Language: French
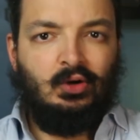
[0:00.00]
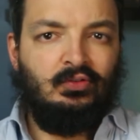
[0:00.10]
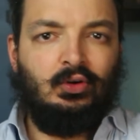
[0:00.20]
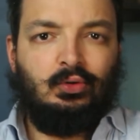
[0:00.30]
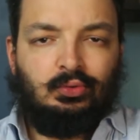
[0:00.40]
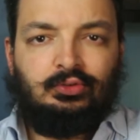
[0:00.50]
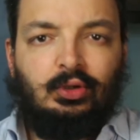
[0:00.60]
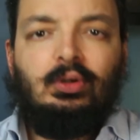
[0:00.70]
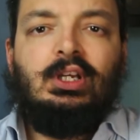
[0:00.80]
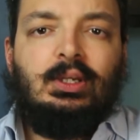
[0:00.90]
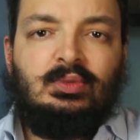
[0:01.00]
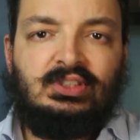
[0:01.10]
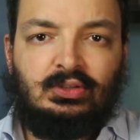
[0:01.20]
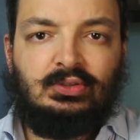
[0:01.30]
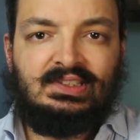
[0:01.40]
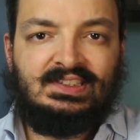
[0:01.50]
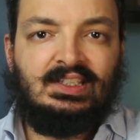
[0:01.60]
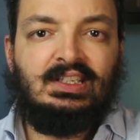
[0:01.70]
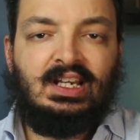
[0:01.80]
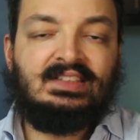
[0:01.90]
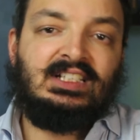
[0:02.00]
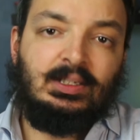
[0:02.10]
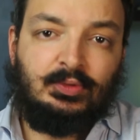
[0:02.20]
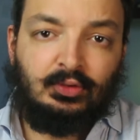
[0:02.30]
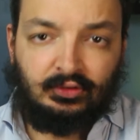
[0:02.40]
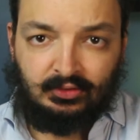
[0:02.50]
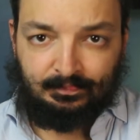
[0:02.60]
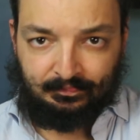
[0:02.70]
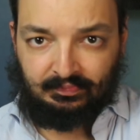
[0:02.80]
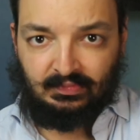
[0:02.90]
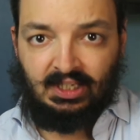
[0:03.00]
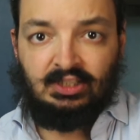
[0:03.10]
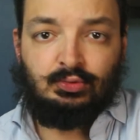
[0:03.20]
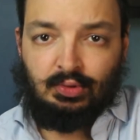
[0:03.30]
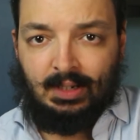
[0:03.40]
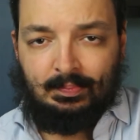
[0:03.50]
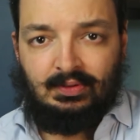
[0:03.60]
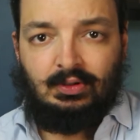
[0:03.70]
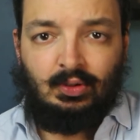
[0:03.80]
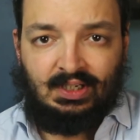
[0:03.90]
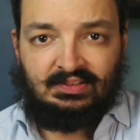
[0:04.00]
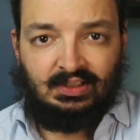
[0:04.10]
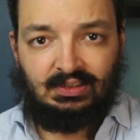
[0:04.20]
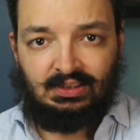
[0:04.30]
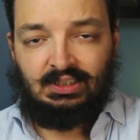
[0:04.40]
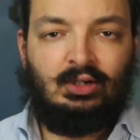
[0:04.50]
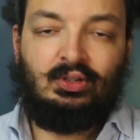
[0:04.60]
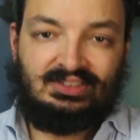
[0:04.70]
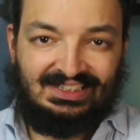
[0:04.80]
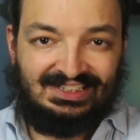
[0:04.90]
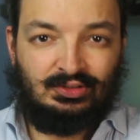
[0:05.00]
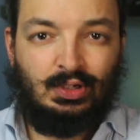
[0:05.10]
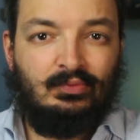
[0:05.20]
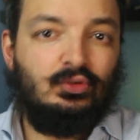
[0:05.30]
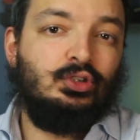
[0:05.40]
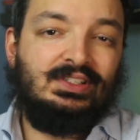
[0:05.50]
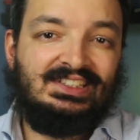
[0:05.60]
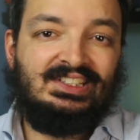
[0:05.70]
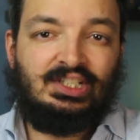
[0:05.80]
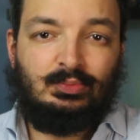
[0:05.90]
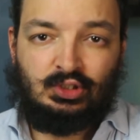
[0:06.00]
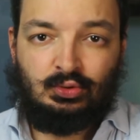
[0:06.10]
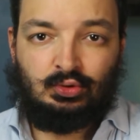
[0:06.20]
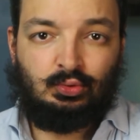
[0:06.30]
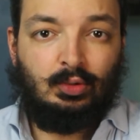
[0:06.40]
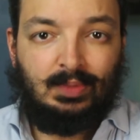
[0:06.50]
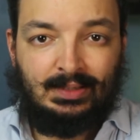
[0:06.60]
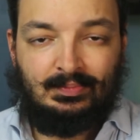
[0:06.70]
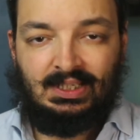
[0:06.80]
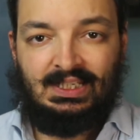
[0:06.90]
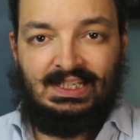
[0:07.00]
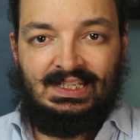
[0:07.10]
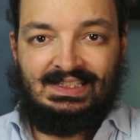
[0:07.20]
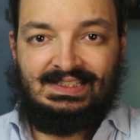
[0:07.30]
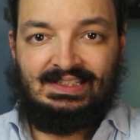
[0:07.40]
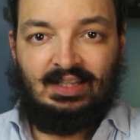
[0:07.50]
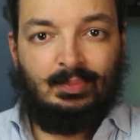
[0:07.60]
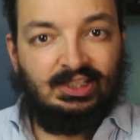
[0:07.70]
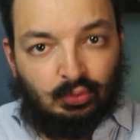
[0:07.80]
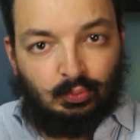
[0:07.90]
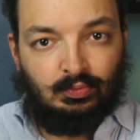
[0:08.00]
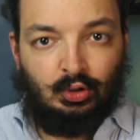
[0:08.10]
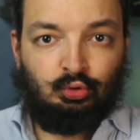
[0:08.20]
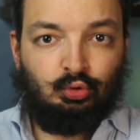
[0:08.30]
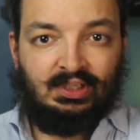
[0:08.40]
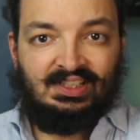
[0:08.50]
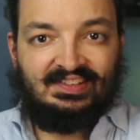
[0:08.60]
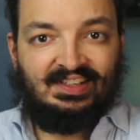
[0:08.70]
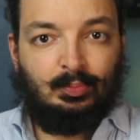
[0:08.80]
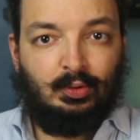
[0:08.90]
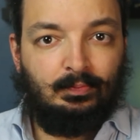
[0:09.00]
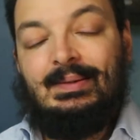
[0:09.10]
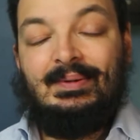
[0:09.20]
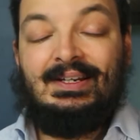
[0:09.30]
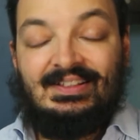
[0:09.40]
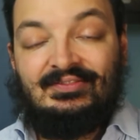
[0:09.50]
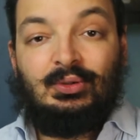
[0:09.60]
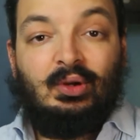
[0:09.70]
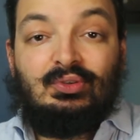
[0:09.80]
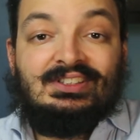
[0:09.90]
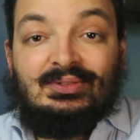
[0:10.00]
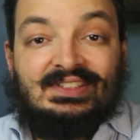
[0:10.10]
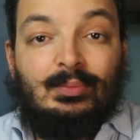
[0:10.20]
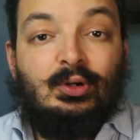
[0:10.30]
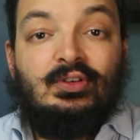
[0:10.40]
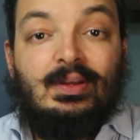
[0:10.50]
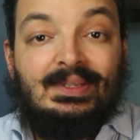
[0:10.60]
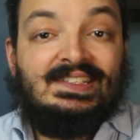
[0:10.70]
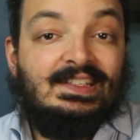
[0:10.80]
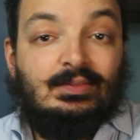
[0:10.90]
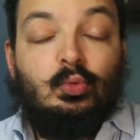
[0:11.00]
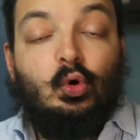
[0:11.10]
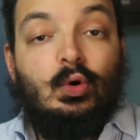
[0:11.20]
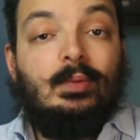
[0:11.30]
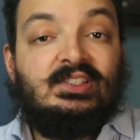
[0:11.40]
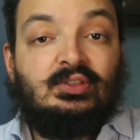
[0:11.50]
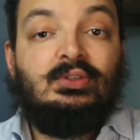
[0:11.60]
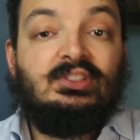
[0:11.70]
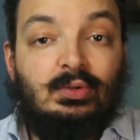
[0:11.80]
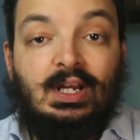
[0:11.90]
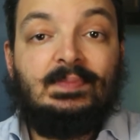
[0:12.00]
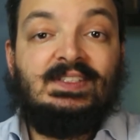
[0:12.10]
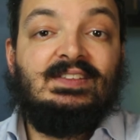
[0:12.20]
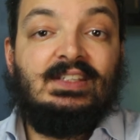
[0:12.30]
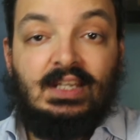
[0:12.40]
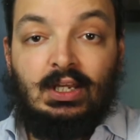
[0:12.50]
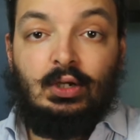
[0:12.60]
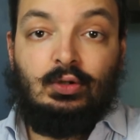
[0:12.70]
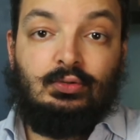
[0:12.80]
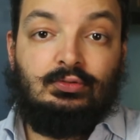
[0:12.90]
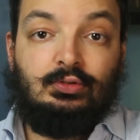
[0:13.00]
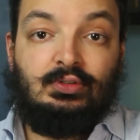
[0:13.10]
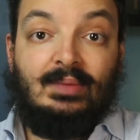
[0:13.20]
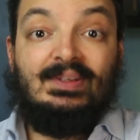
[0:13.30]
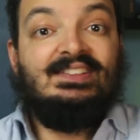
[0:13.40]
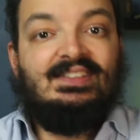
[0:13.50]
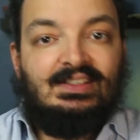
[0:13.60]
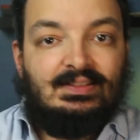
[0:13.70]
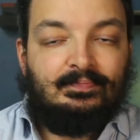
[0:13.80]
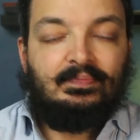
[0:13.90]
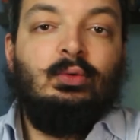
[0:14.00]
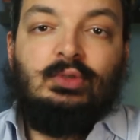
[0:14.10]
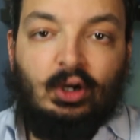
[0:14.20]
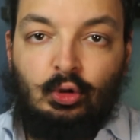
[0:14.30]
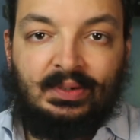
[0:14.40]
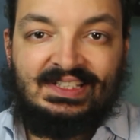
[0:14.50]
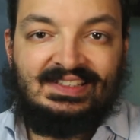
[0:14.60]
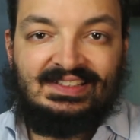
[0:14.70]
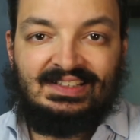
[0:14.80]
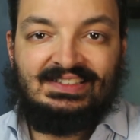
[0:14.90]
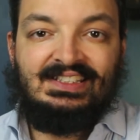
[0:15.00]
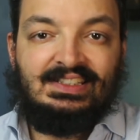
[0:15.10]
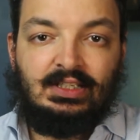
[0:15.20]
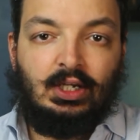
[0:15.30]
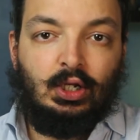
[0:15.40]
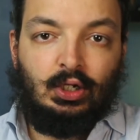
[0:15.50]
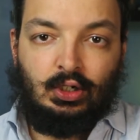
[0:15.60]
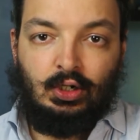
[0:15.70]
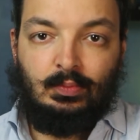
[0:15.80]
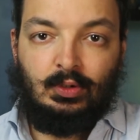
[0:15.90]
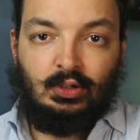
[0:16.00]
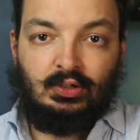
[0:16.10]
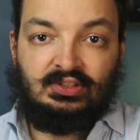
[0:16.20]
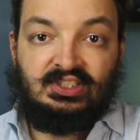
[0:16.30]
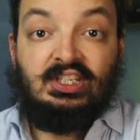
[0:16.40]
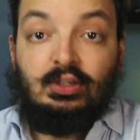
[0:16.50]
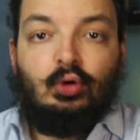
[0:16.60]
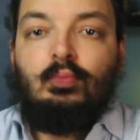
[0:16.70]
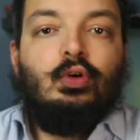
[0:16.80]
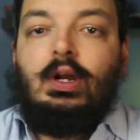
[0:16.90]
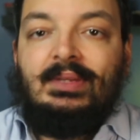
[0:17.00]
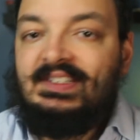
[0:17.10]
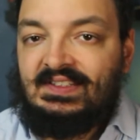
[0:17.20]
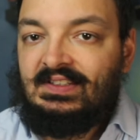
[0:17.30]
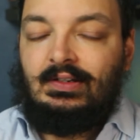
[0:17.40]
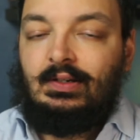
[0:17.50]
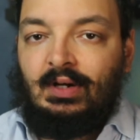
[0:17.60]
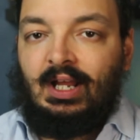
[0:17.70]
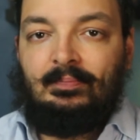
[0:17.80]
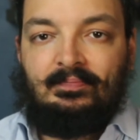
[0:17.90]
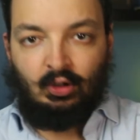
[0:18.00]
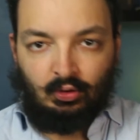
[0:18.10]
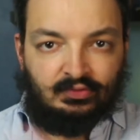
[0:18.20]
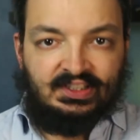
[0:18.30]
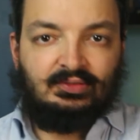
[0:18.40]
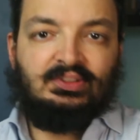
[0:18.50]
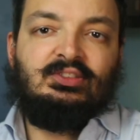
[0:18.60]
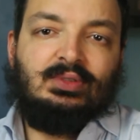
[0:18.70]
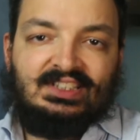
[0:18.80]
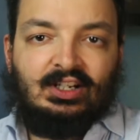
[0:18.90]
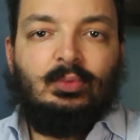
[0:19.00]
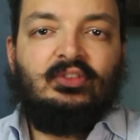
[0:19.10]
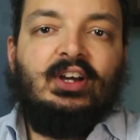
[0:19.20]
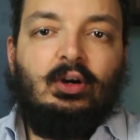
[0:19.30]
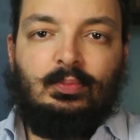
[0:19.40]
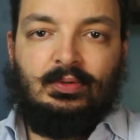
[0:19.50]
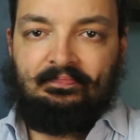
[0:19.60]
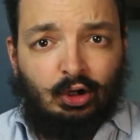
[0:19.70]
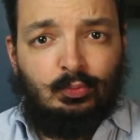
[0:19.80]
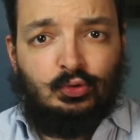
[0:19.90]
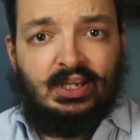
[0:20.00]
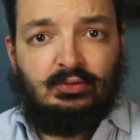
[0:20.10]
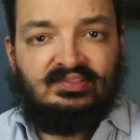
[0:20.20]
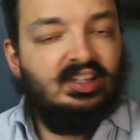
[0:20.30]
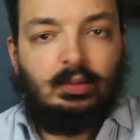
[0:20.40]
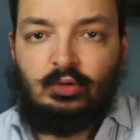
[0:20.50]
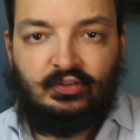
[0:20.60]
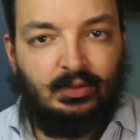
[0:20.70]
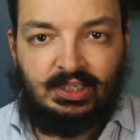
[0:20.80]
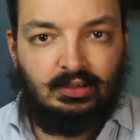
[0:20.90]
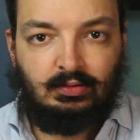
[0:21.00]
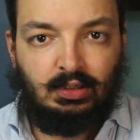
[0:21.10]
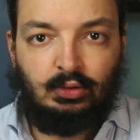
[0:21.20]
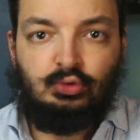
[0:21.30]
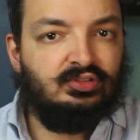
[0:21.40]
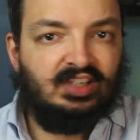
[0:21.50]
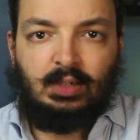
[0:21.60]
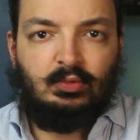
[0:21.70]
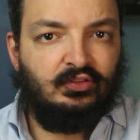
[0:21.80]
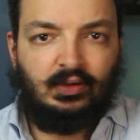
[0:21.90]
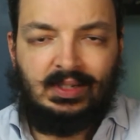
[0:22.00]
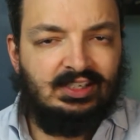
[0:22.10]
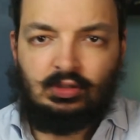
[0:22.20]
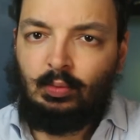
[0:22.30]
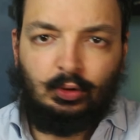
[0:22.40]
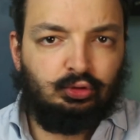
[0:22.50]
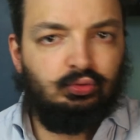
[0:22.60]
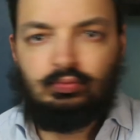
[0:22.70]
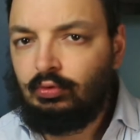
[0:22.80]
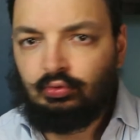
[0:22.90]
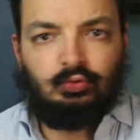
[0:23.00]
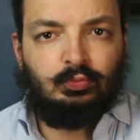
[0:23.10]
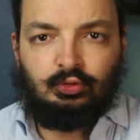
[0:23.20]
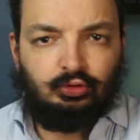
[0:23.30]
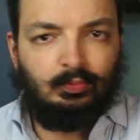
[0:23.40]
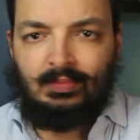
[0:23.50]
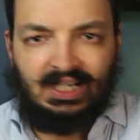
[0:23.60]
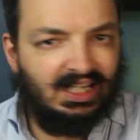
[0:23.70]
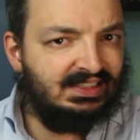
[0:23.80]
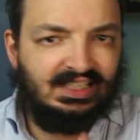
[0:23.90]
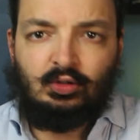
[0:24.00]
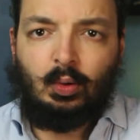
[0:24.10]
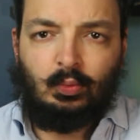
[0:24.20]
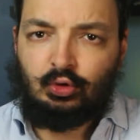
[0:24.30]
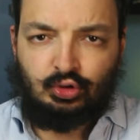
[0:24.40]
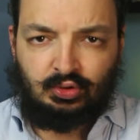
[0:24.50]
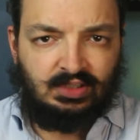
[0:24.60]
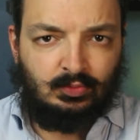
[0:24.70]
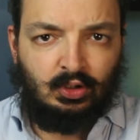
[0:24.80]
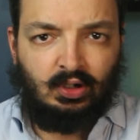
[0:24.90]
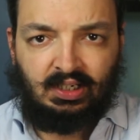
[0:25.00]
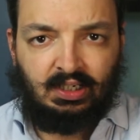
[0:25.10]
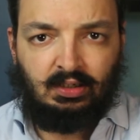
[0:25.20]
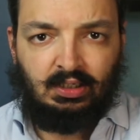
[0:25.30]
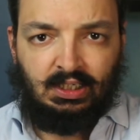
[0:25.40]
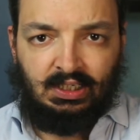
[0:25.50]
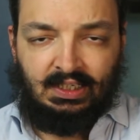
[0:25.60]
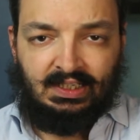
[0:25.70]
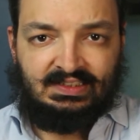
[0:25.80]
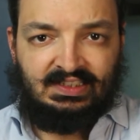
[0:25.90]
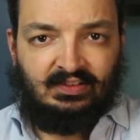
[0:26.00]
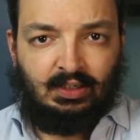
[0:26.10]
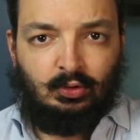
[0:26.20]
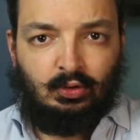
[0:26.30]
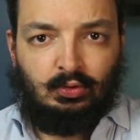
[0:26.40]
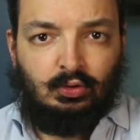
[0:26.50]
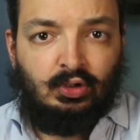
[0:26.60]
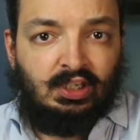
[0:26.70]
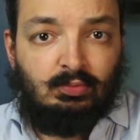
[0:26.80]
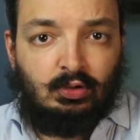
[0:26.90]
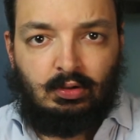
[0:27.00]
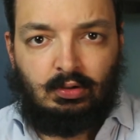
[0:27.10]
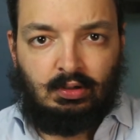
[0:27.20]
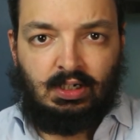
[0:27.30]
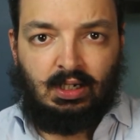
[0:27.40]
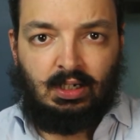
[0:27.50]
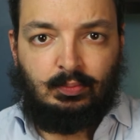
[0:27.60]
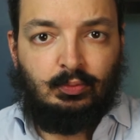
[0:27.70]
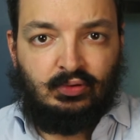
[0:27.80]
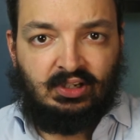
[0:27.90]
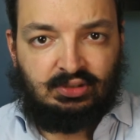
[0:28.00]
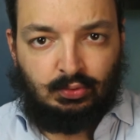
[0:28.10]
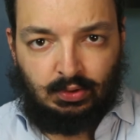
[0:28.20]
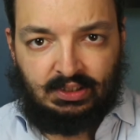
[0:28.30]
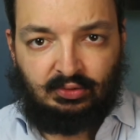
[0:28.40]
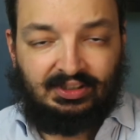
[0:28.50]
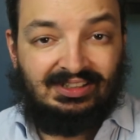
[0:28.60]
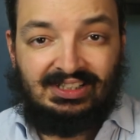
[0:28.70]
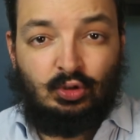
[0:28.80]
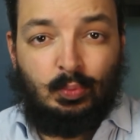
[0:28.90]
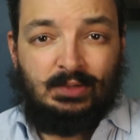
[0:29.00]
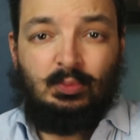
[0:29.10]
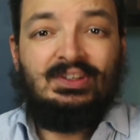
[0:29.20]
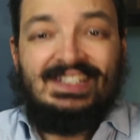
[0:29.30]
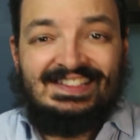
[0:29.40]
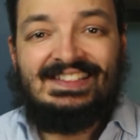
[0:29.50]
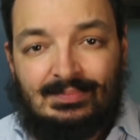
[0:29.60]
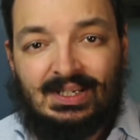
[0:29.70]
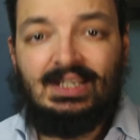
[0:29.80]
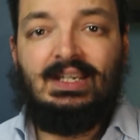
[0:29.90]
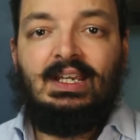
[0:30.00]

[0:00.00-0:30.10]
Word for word: fort longtemps, puisque c'est Asclepios, Esculape en latin, alors cet esculape, vous le connaissez déjà puisque son emblème, c'est un bâton entouré d'un serpent. bien figurez-vous que c'est le symbole de la médecine. Pourquoi Parce que Esculape, c'était le dieu de la médecine, et on a repris ses insignes comme euh, sigle pour la médecine. Voilà. Alors au vide, son histoire, ça commence à Rome. À Rome où il y a une terrible famine. Une terrible famine qui emporte tout le monde, tout le monde tombe malade, il y a énormément de gens qui meurent, et euh, c'est vraiment horrible, euh, la population est en train d'être complètement décimée,